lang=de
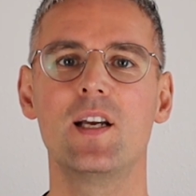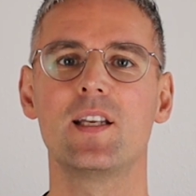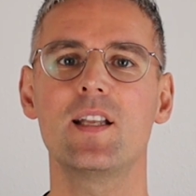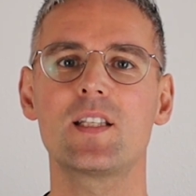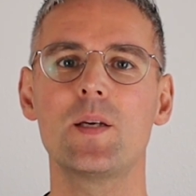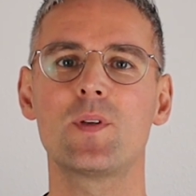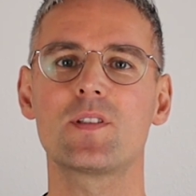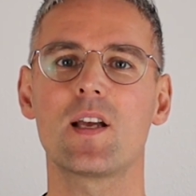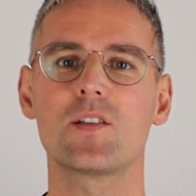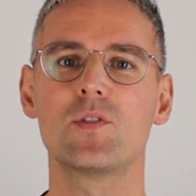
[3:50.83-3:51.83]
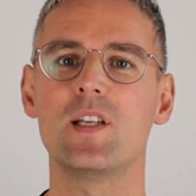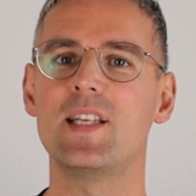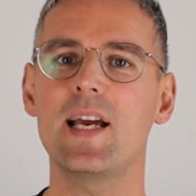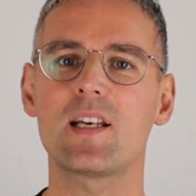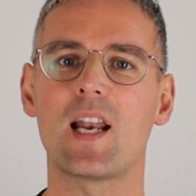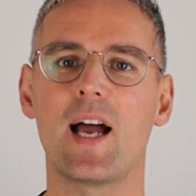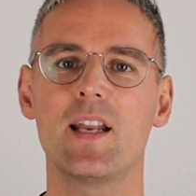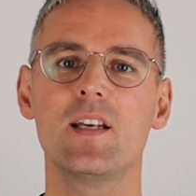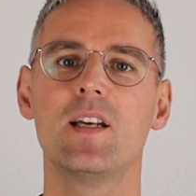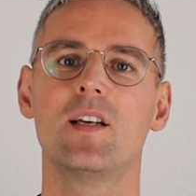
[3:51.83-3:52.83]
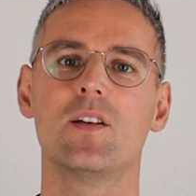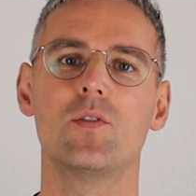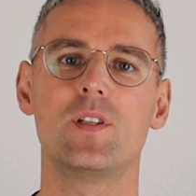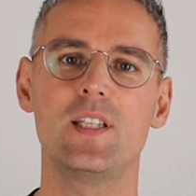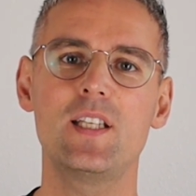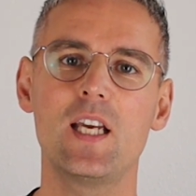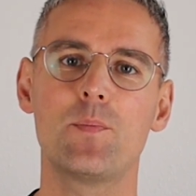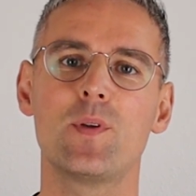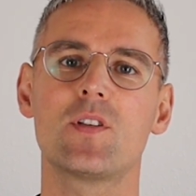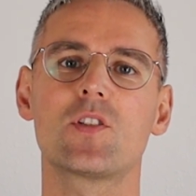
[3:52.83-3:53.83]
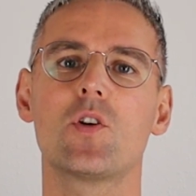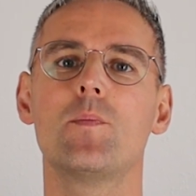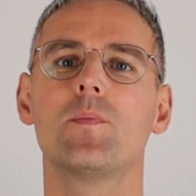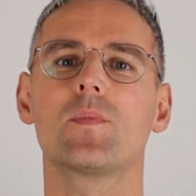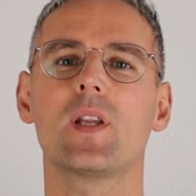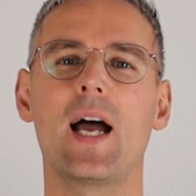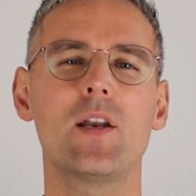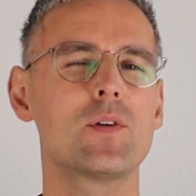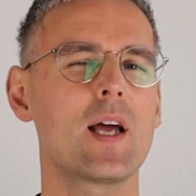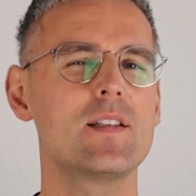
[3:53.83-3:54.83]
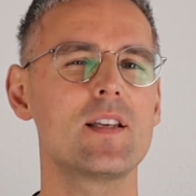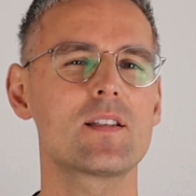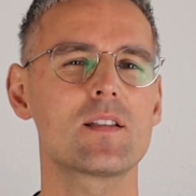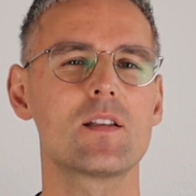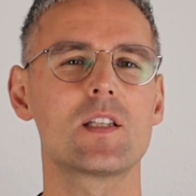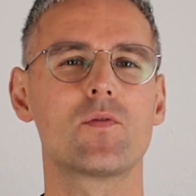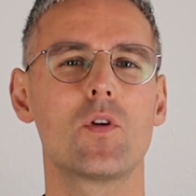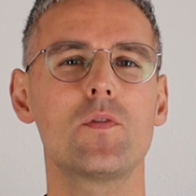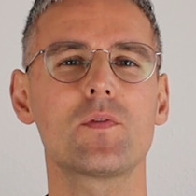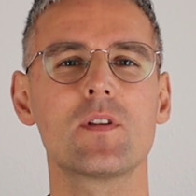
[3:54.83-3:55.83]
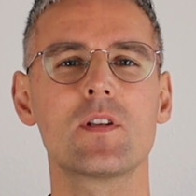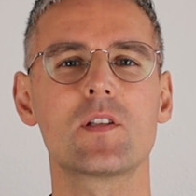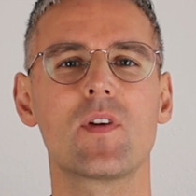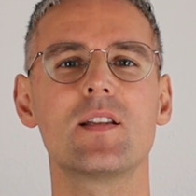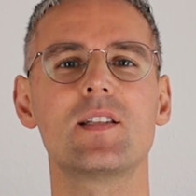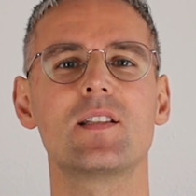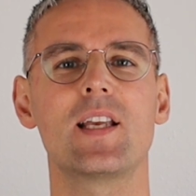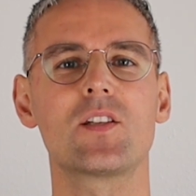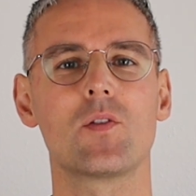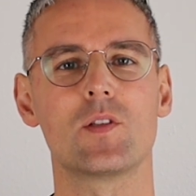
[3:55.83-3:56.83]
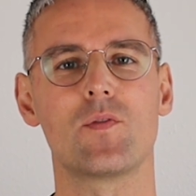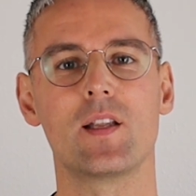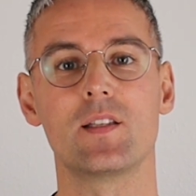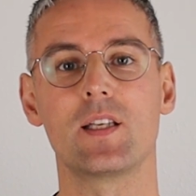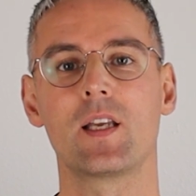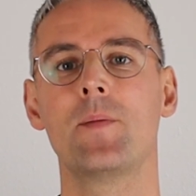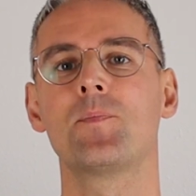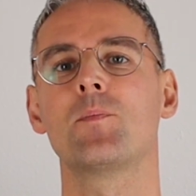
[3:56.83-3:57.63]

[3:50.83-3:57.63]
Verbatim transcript: Jetzt gibt es da so eine Deadline und die geht bis zum 31.12.2026.